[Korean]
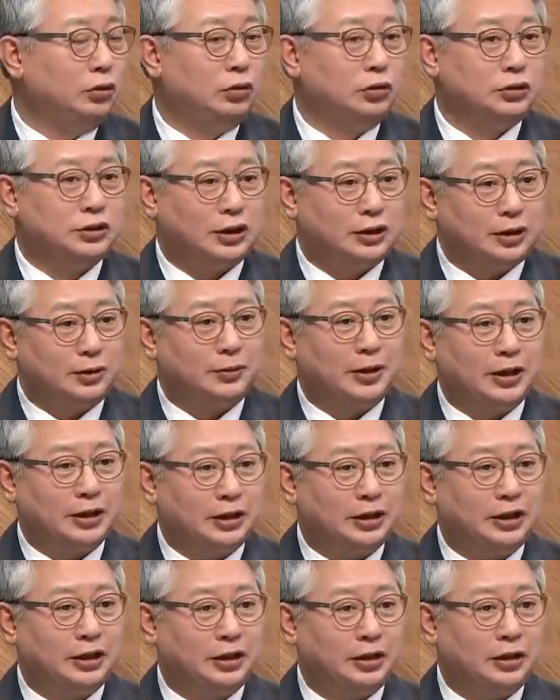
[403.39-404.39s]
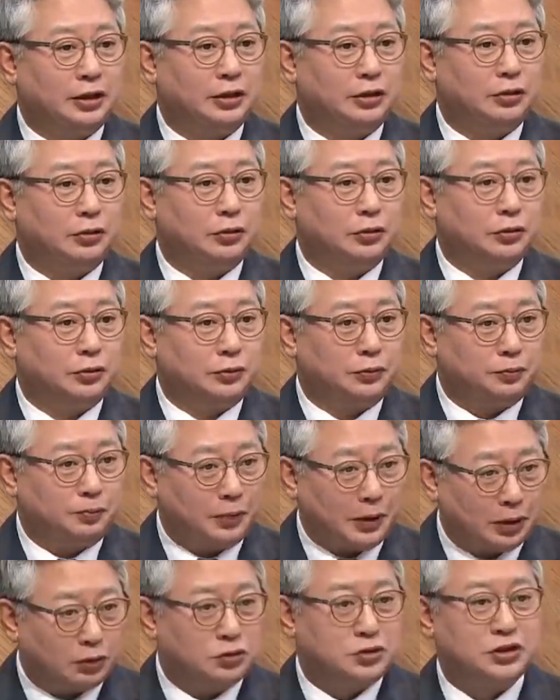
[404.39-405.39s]
또 상대방이 또
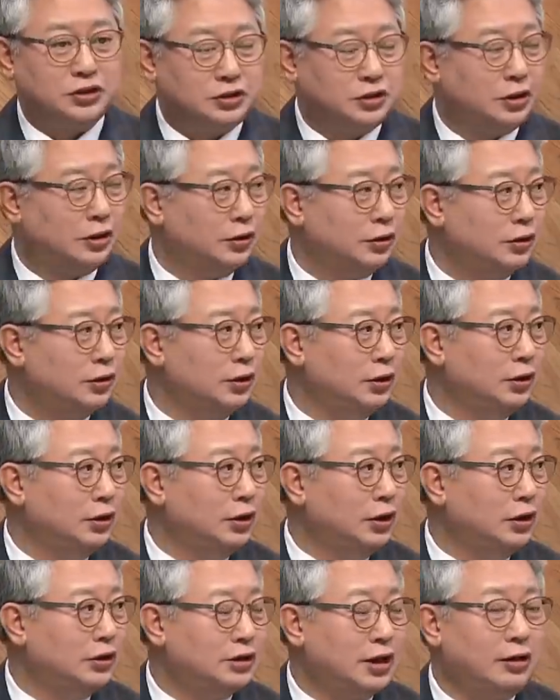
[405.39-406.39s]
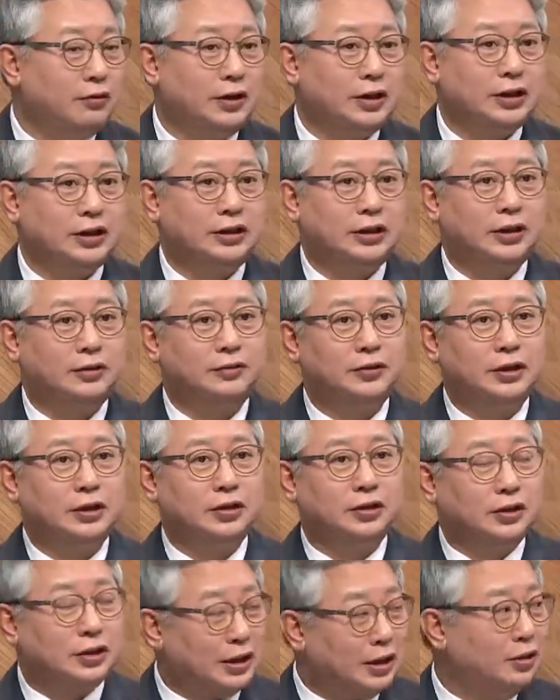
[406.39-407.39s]
바로 직전 장관이기 때문에
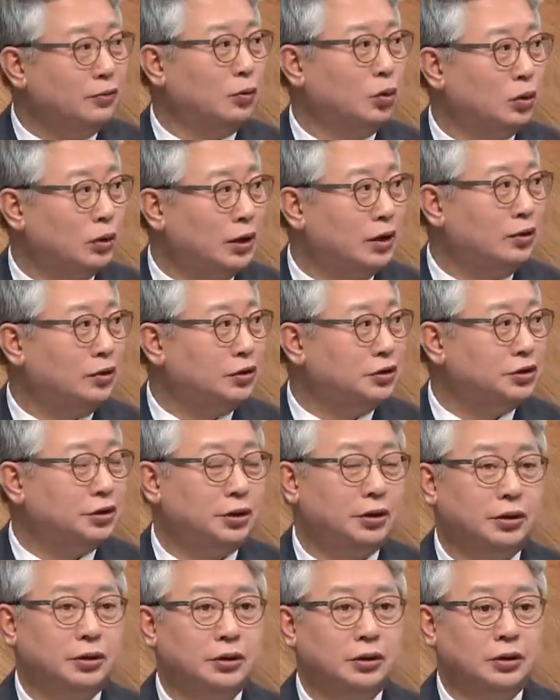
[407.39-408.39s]
그렇게 하면 못하는 거죠.